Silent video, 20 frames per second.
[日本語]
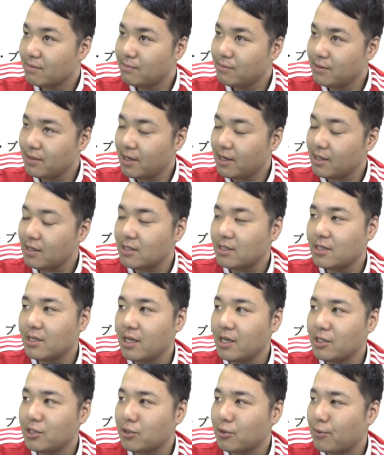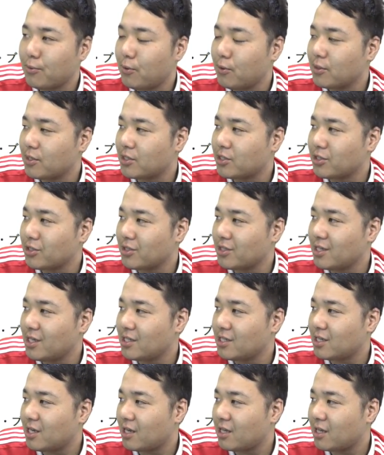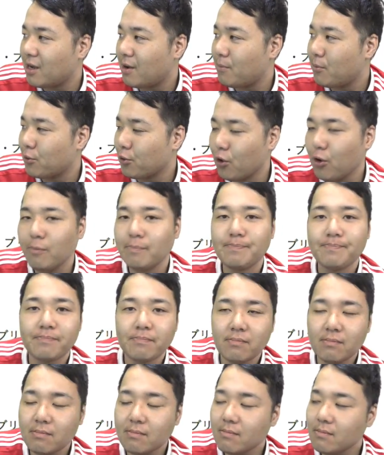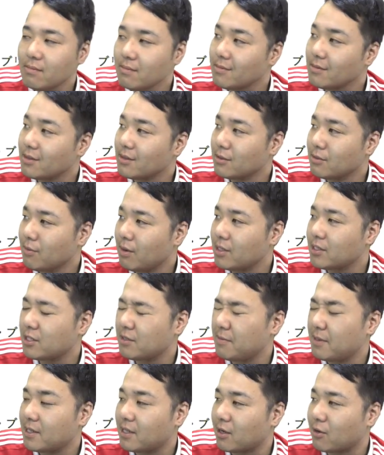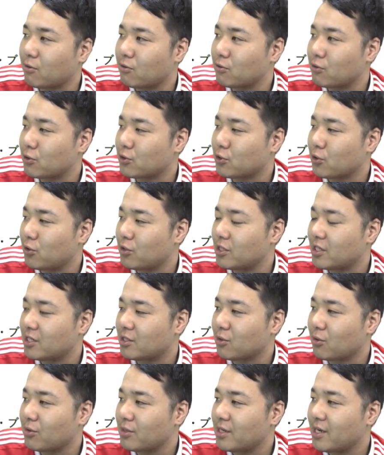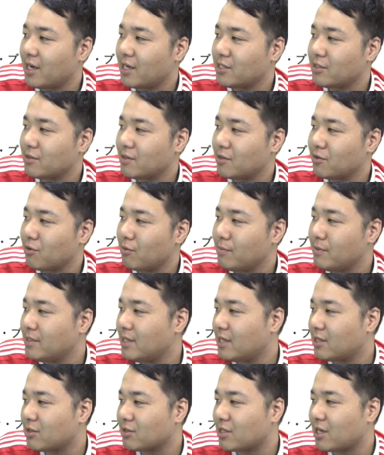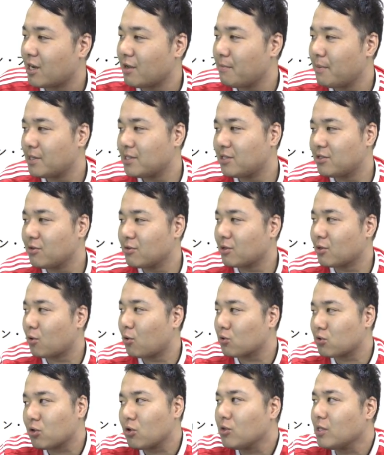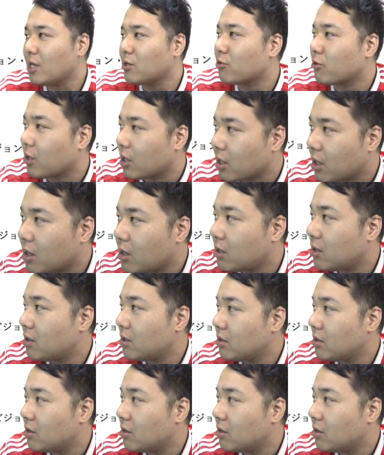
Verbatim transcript: プレイステーション4で出展されたものは全てこの賞にとりあえずはノミネートされますよってことなのかな